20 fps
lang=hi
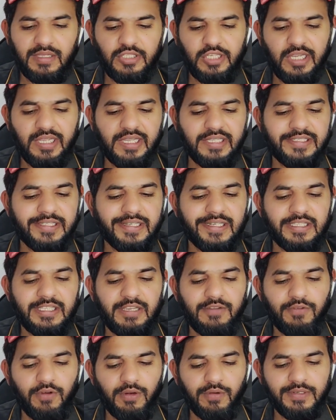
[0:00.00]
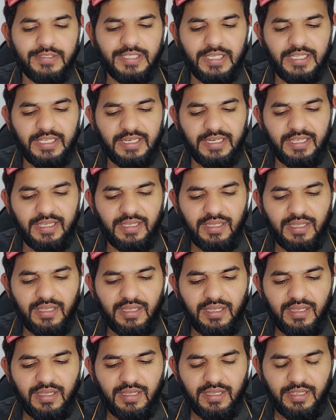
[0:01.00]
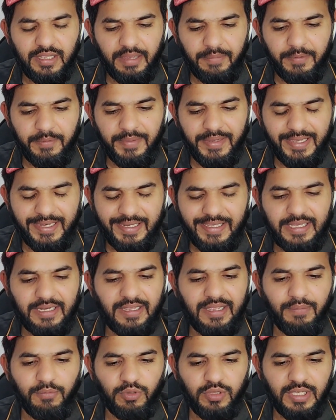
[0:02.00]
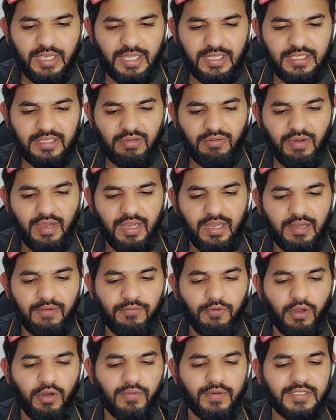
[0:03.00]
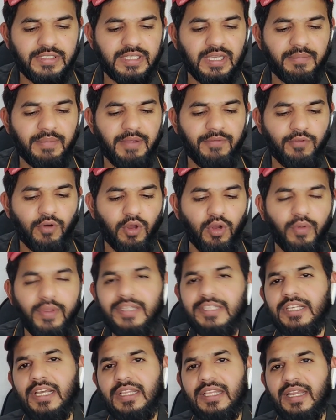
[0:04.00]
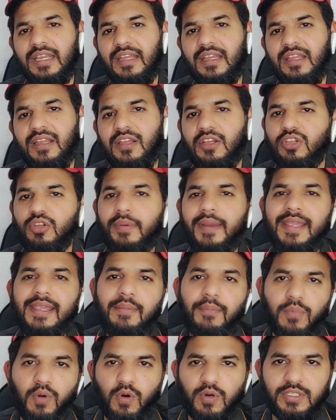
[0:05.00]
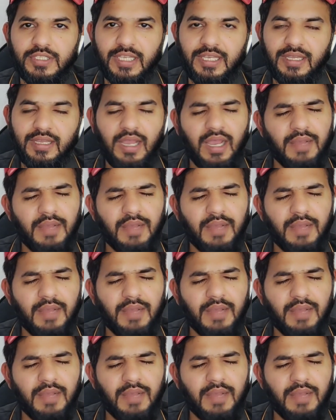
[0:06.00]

चेक कैसे करते हैं फॉलोवर्स तो है या नहीं यहाँ पर मैं क्लिक करके आपको दिखा देता हूँ अगर फॉलोअर्स कम है फॉलोइंग ज़्यादा है तो भाई ये बोर्ड्स है